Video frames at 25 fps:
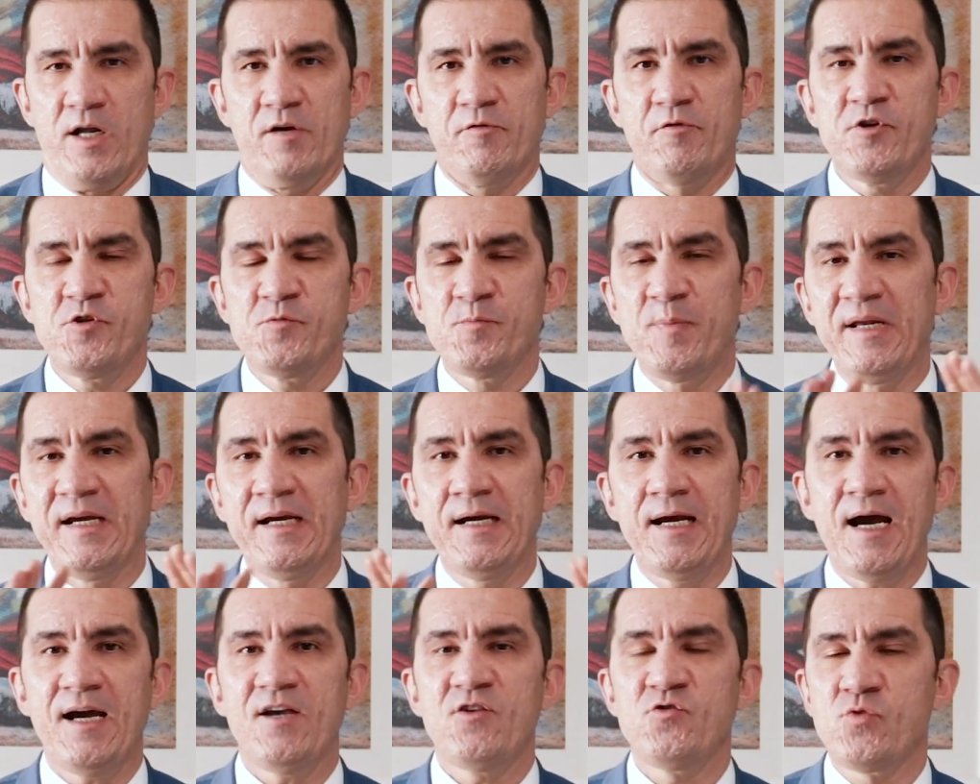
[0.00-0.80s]
vou
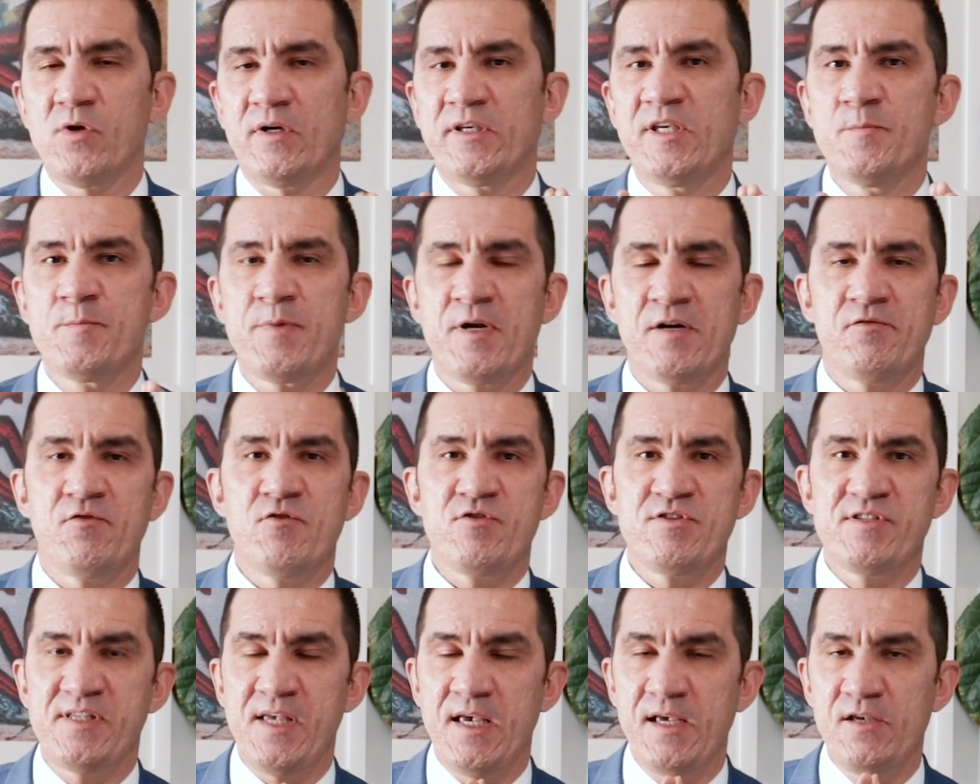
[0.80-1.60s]
explicar isso aqui para
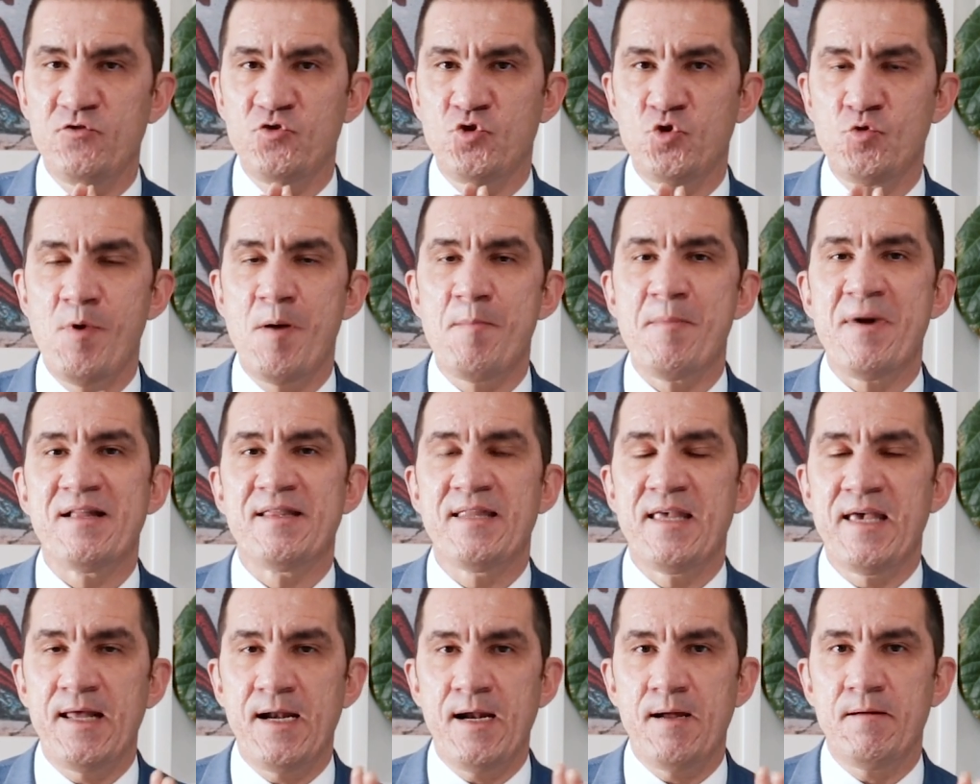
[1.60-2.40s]
vocês de uma
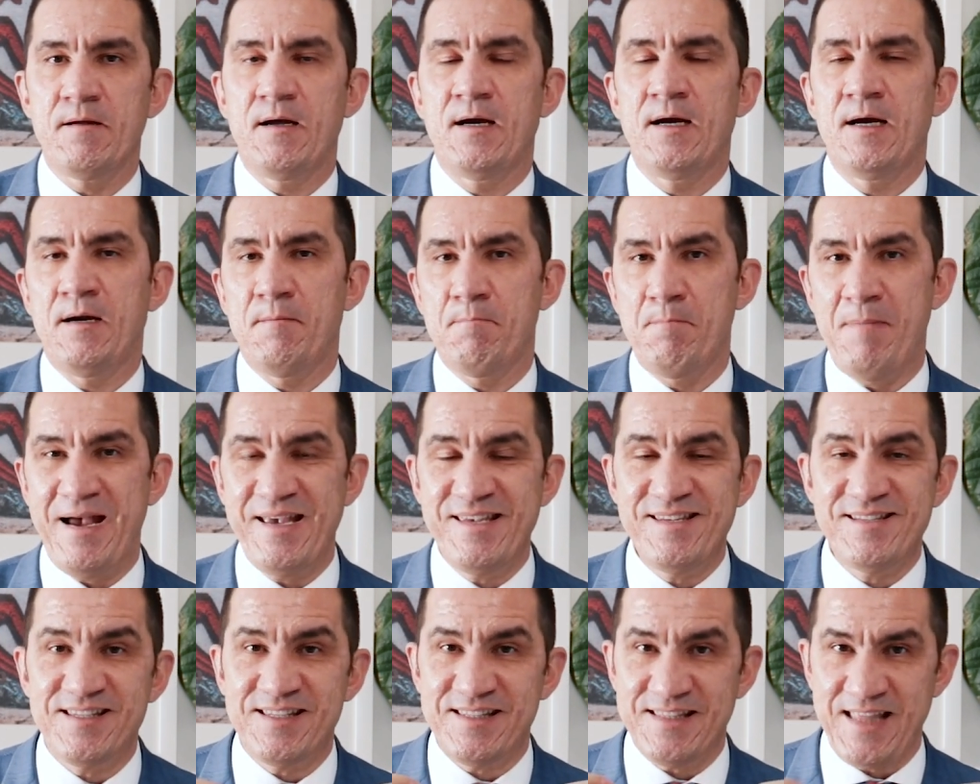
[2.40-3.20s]
maneira ah,
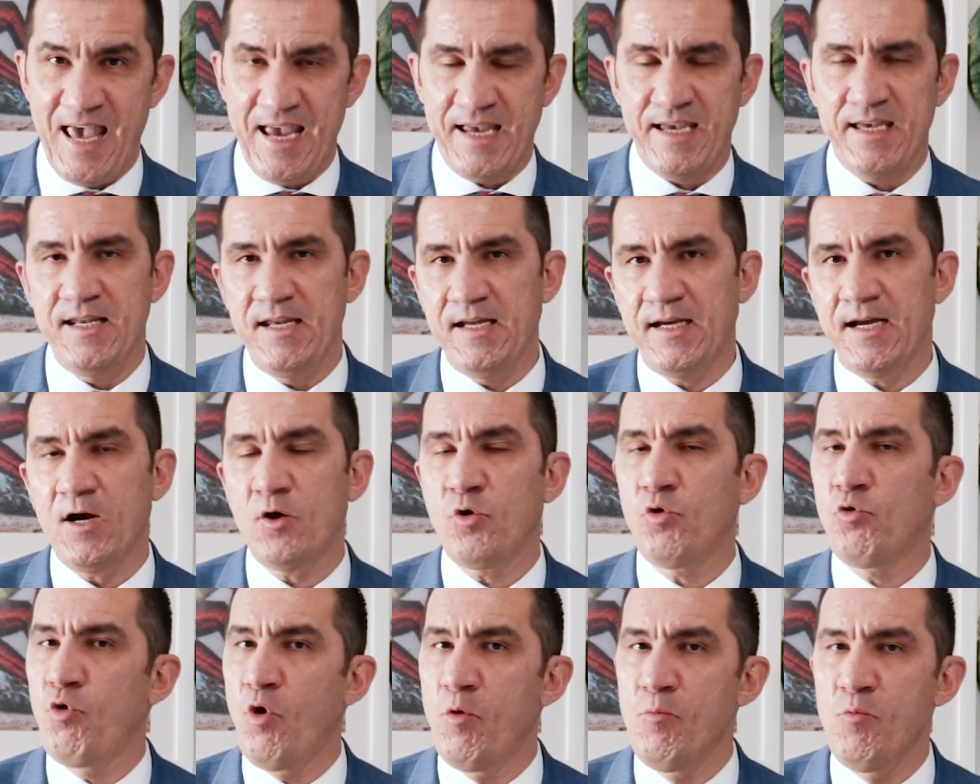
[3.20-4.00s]
mais
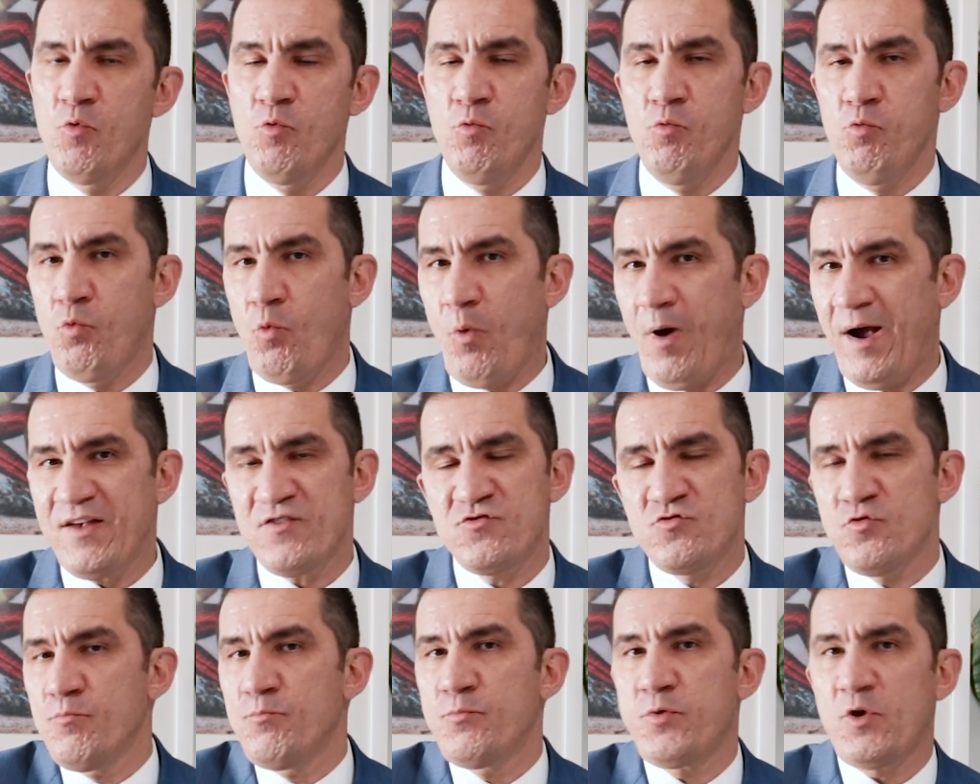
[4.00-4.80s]
técnica, como um,
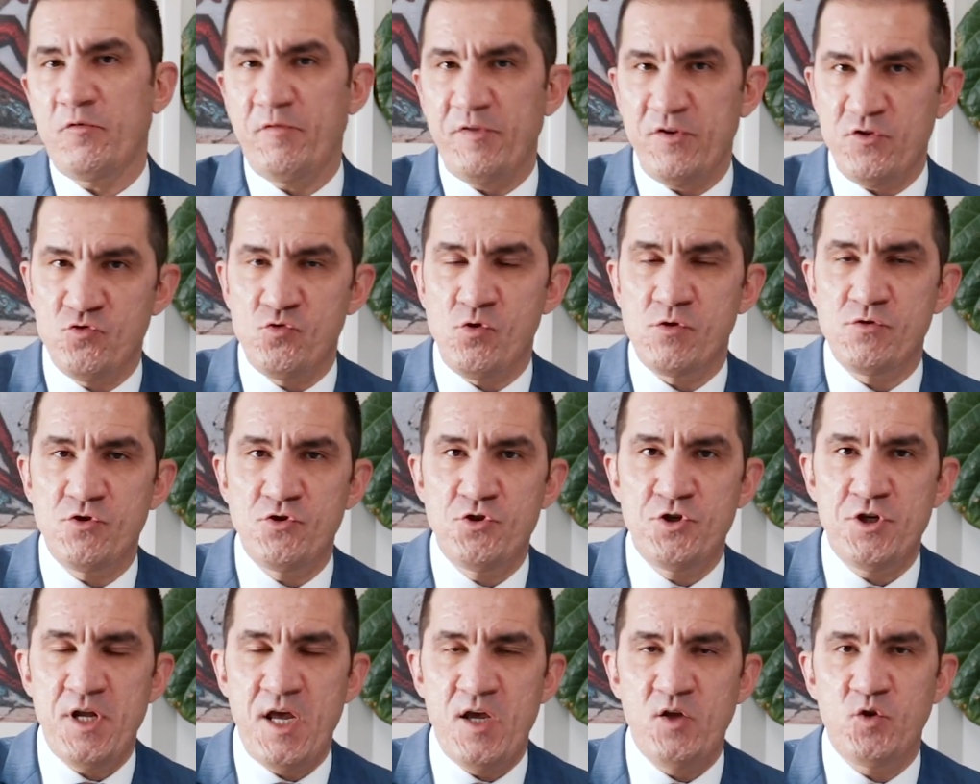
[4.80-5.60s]
quase um professor
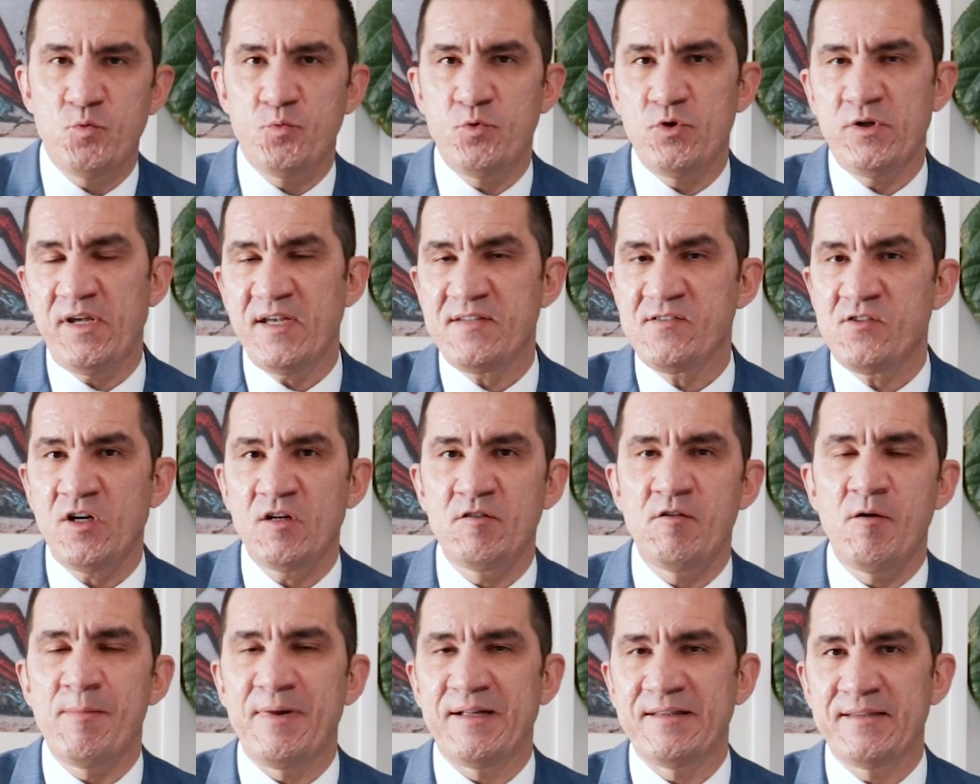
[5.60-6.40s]
de direito, porque essa
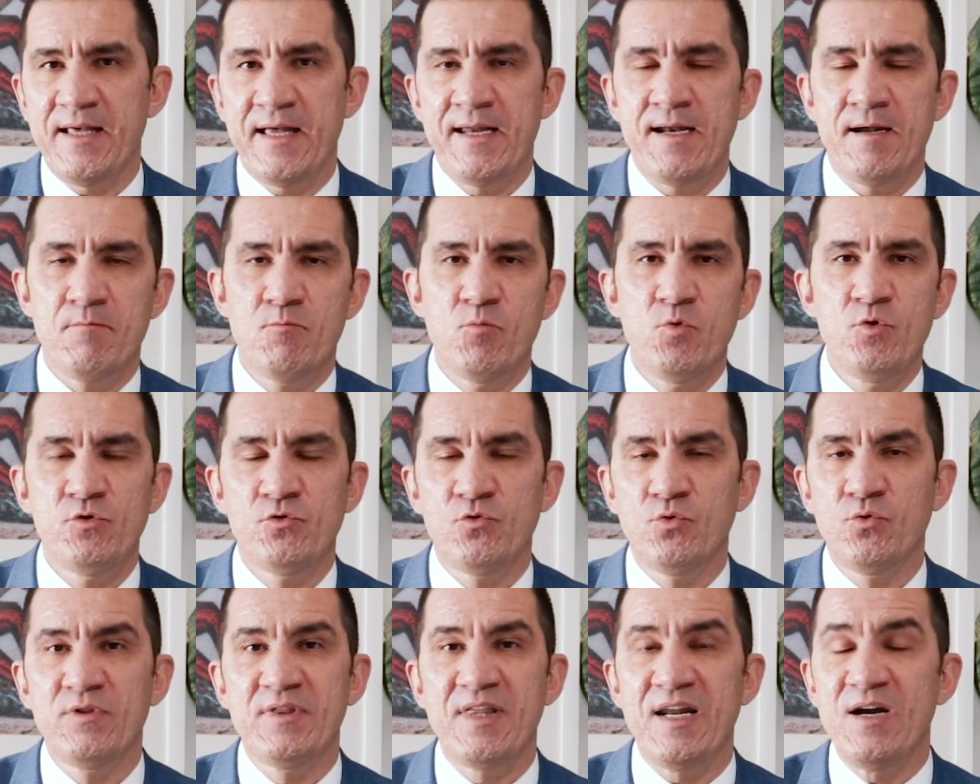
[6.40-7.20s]
não é uma matéria
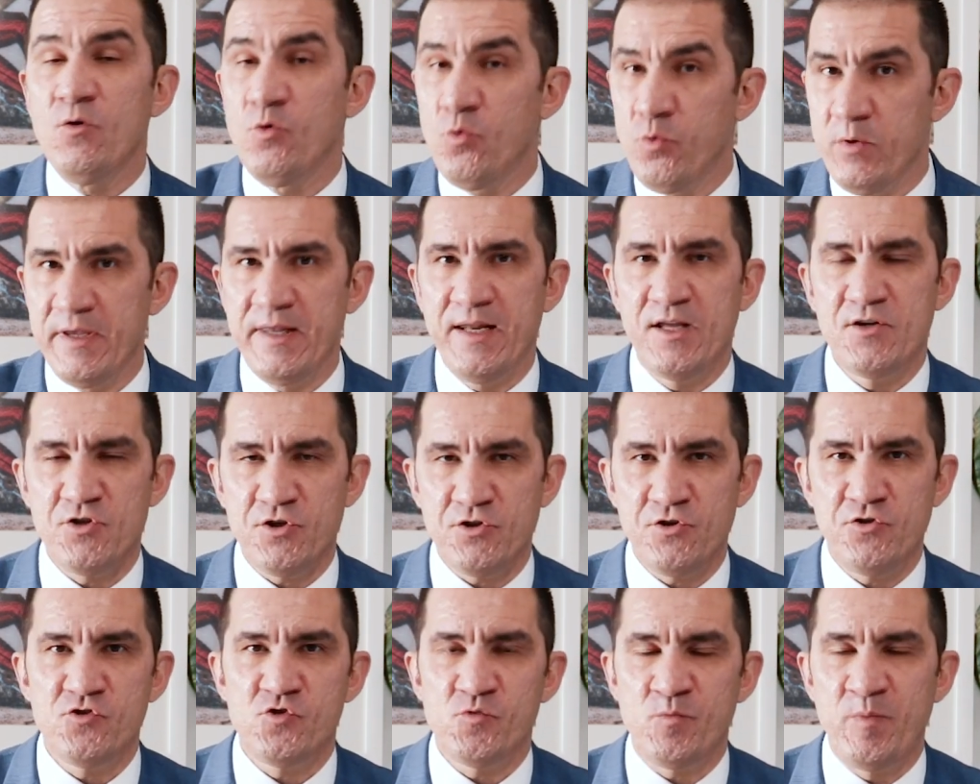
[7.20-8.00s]
muito tranquila
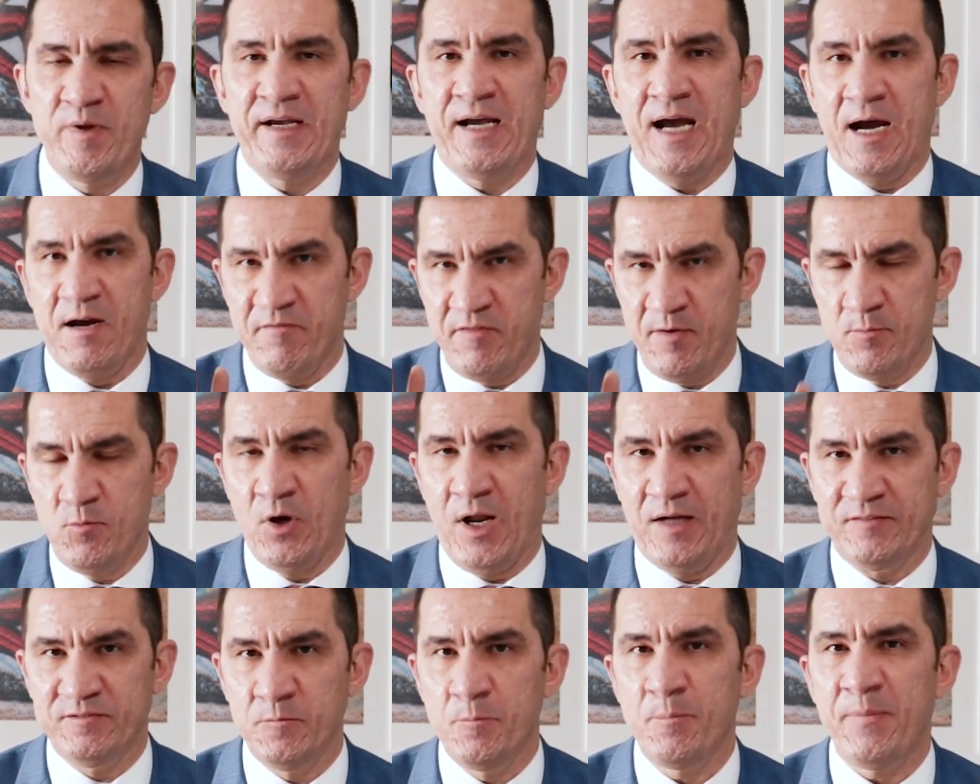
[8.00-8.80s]
de a gente explicar.
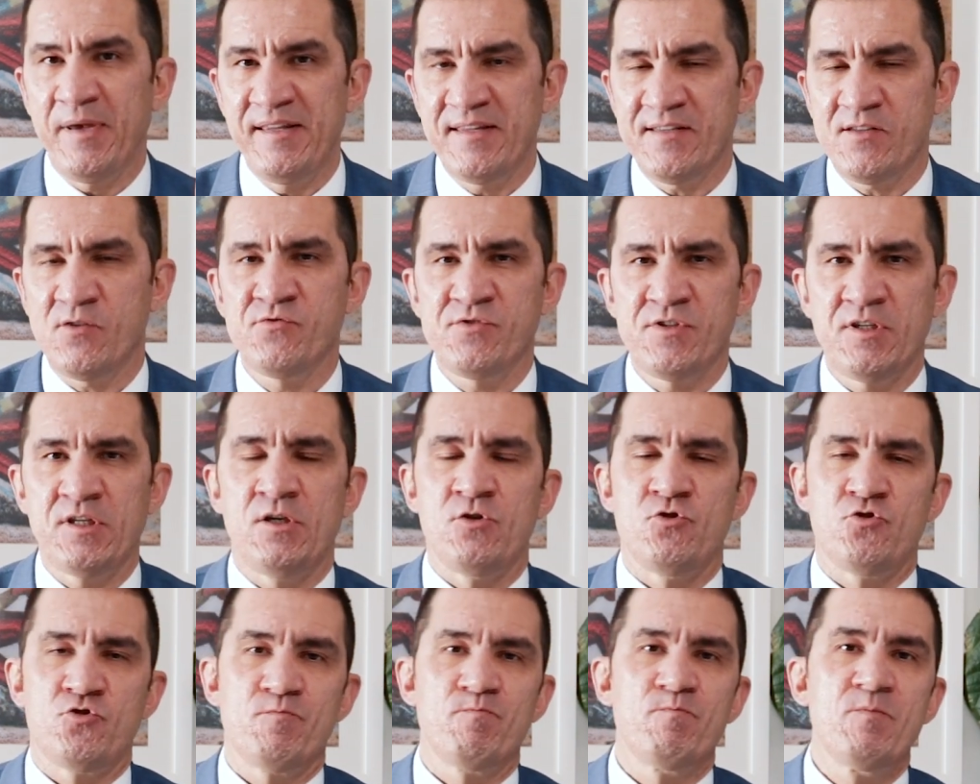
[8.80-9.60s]
Vamos lá, vamos pensar o
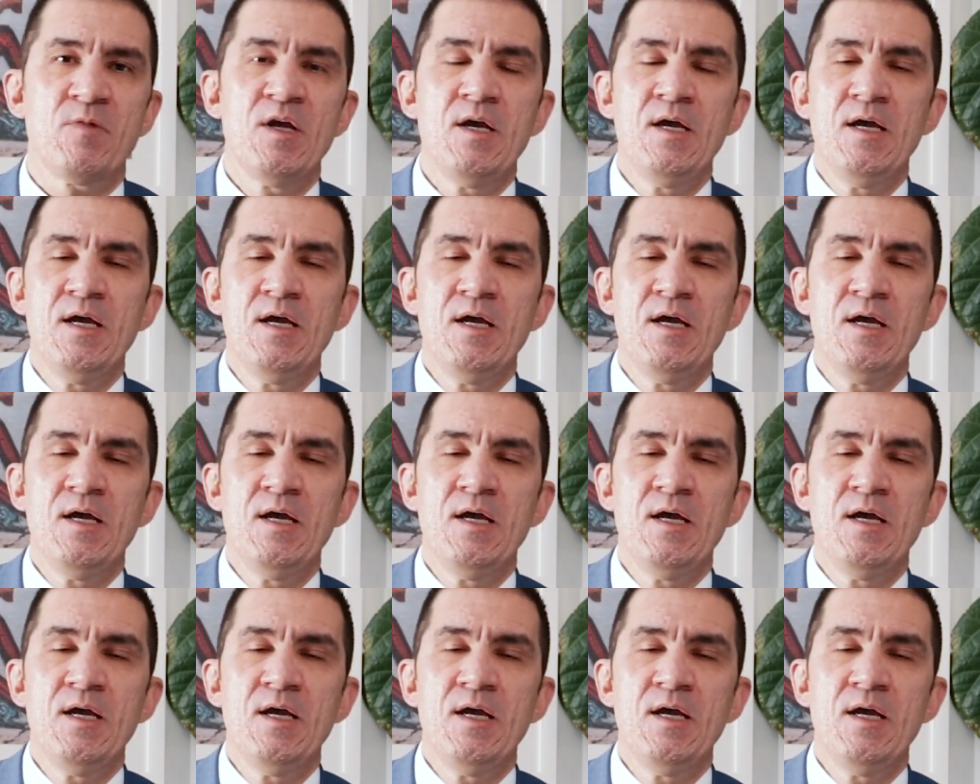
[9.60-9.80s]
seguinte.